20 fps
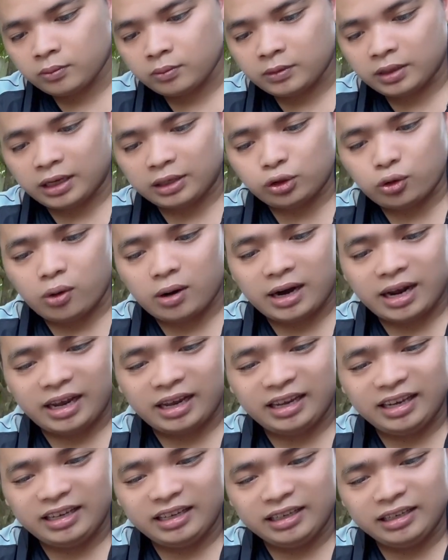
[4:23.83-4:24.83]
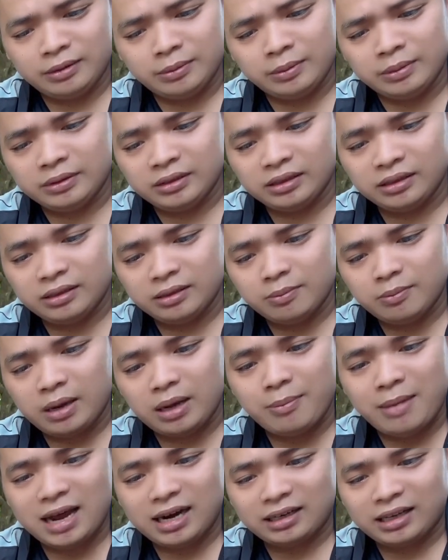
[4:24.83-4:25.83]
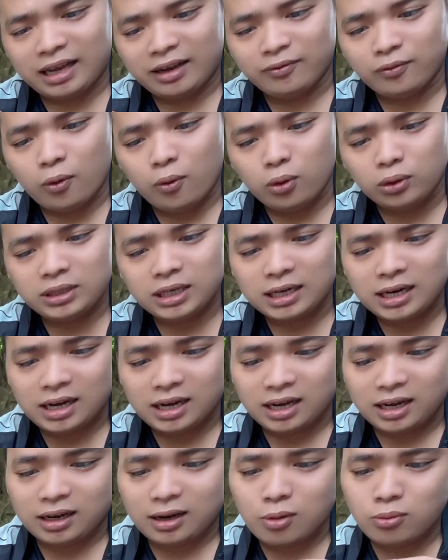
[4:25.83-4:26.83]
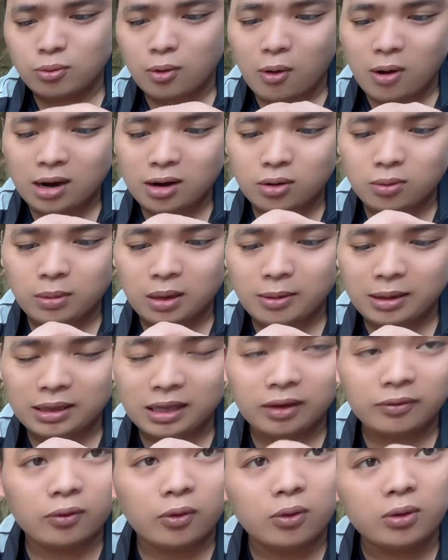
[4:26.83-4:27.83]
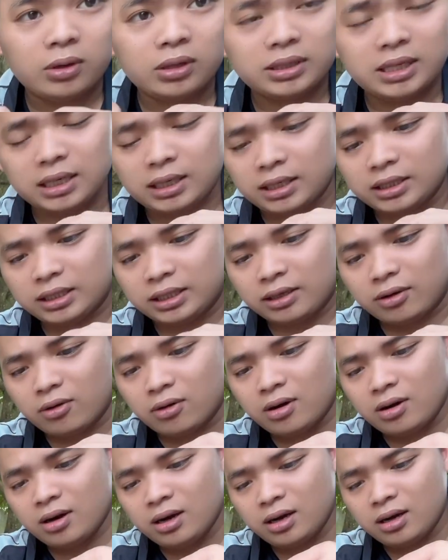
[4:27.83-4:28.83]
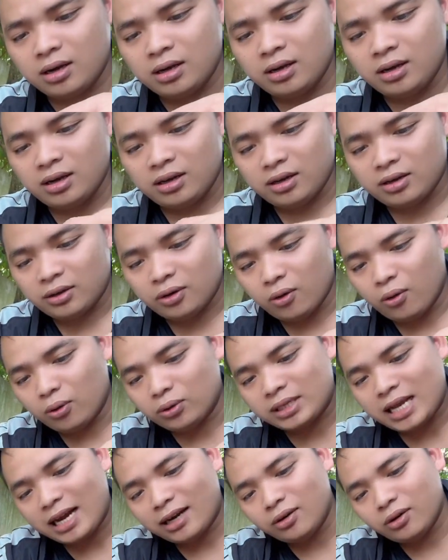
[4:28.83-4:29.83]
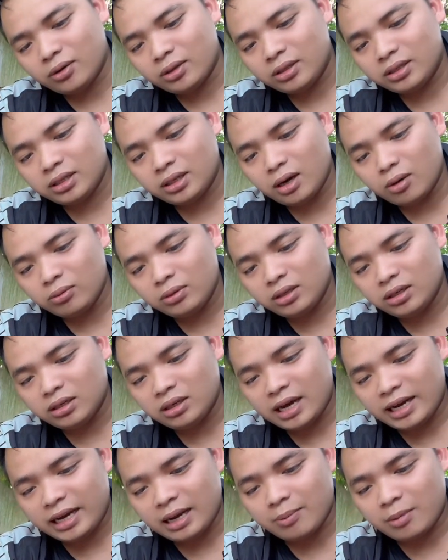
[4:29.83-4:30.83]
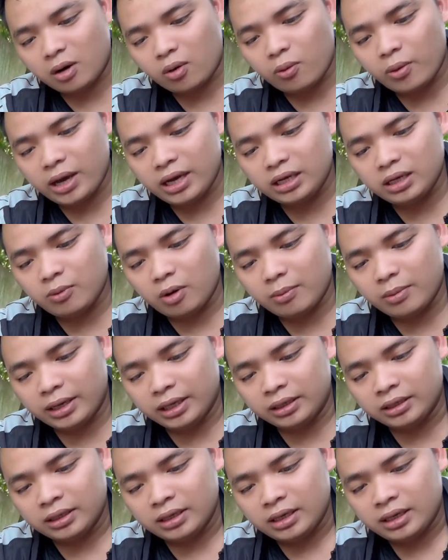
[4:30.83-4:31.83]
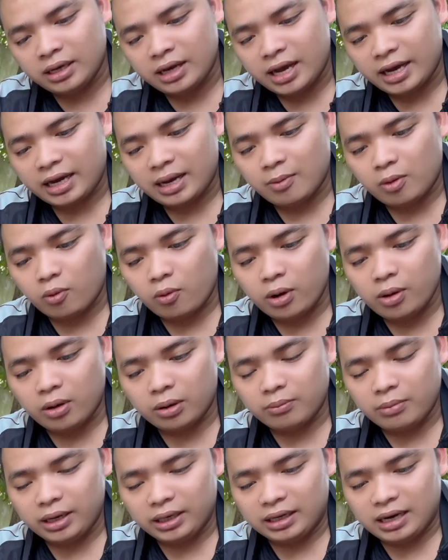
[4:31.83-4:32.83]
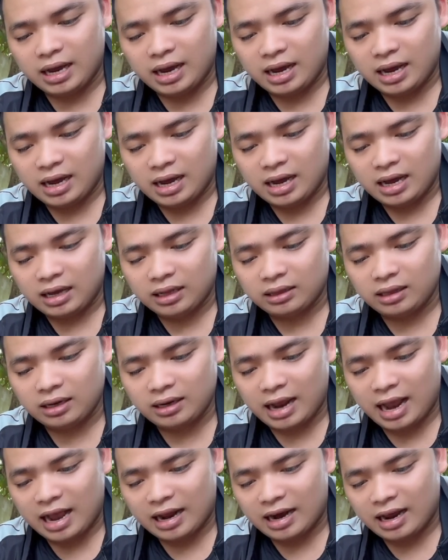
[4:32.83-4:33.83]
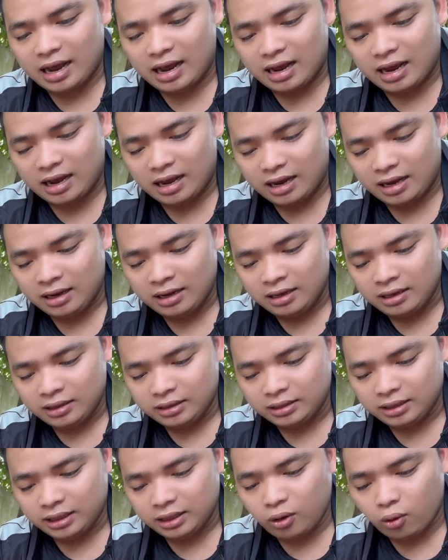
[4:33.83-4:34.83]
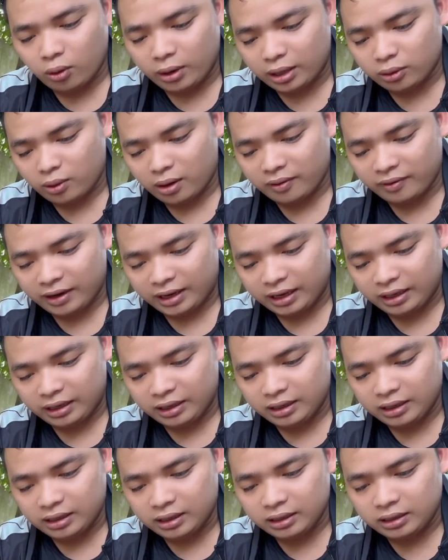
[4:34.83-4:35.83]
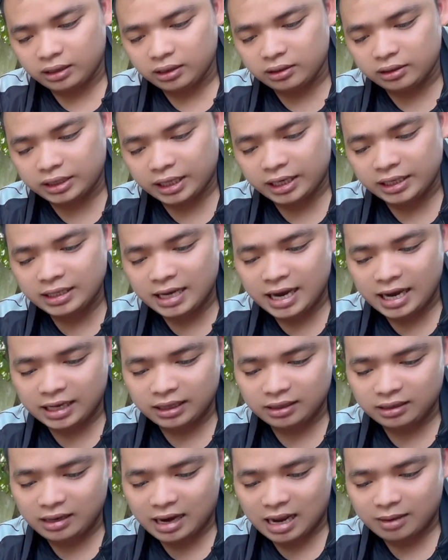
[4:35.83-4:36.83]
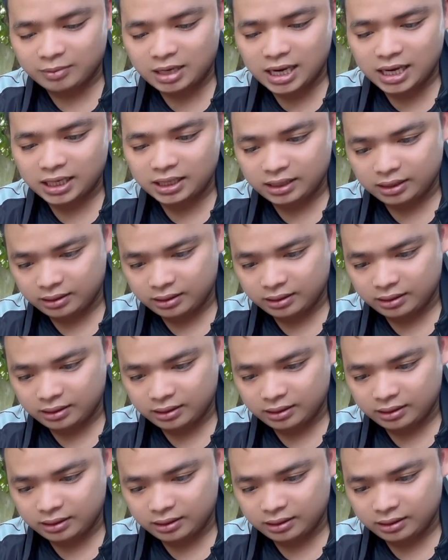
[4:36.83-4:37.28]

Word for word: cái trò này ờ, mấy bạn thành phố chắc là không có đâu mấy bạn thành phố thì chắc là chỉ có đồ sẵn thôi chứ không như anh em ở quê như bọn mình anh em ở quê bọn mình là tất cả là những cái đồ này toàn phải ờ, tự chế ra tự làm ra đấy